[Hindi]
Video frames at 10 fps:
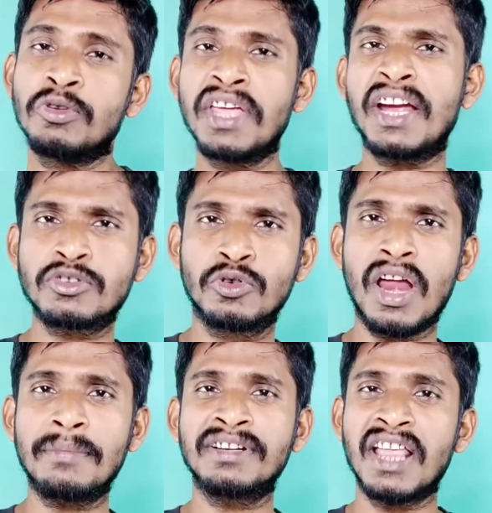तो ये एक
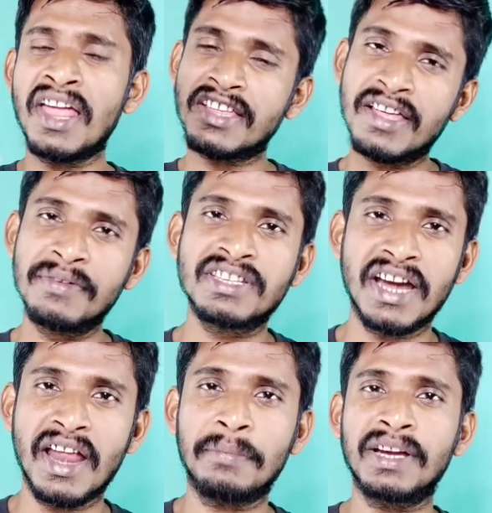छोटा अपडेट था ये भी
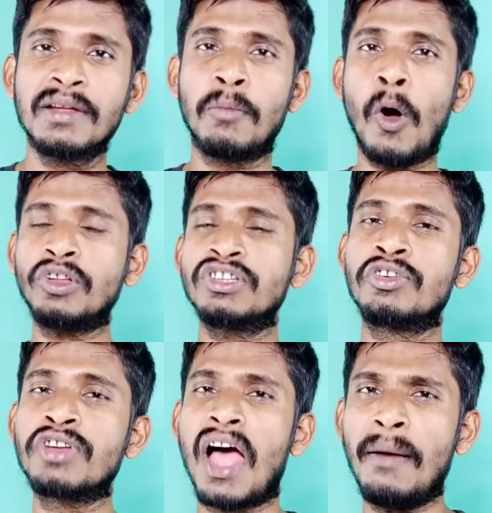जानना आपके लिए बहुत ही
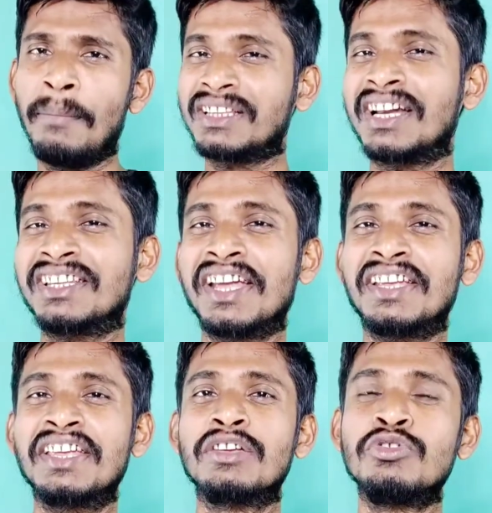जरूरी है अब बात करते
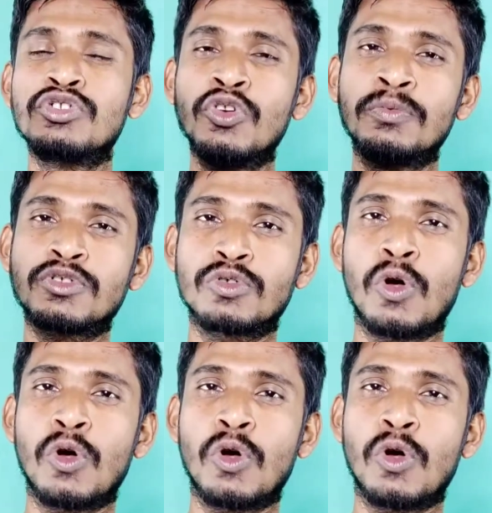हैं कि यूट्यूब